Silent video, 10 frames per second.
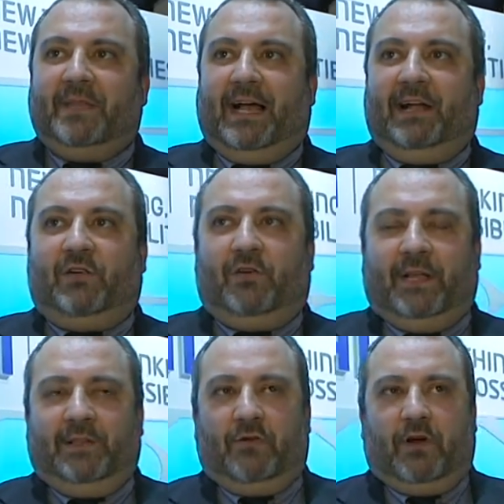ancora
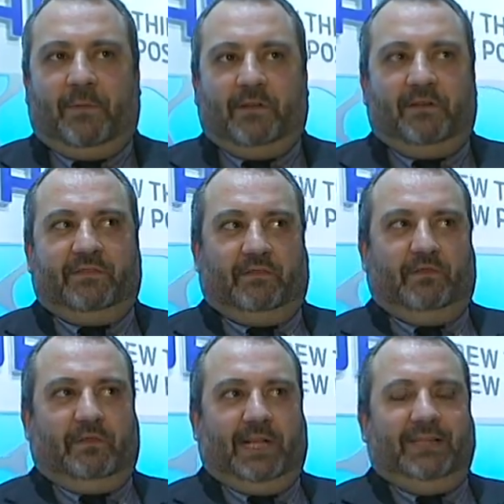in Europa, dove
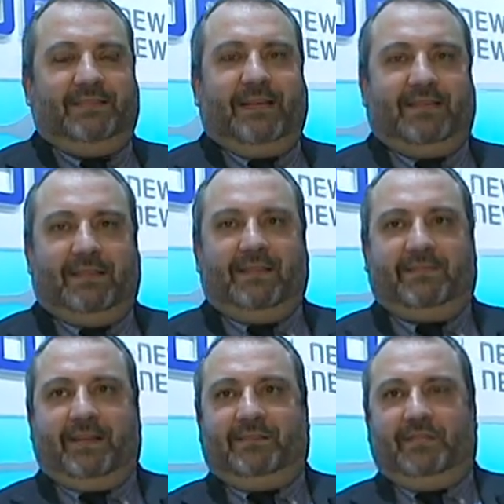sono realizzate
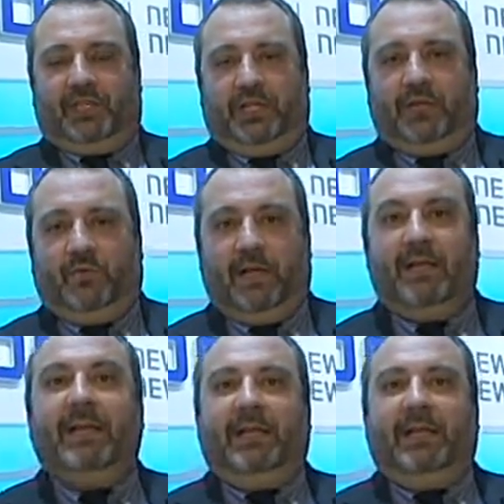X35,